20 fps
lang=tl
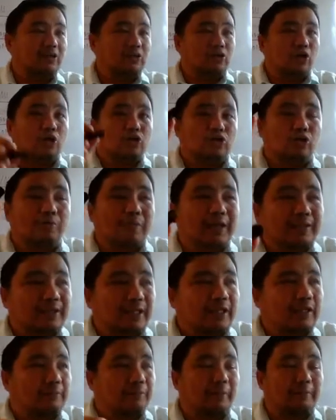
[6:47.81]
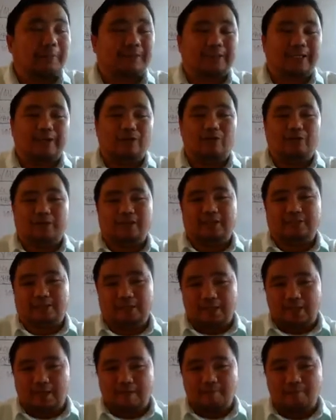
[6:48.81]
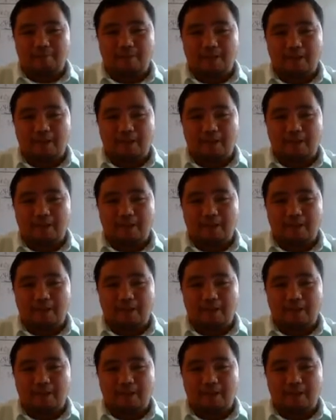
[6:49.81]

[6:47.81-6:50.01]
So automatic, mapasaylo ang iyang sala.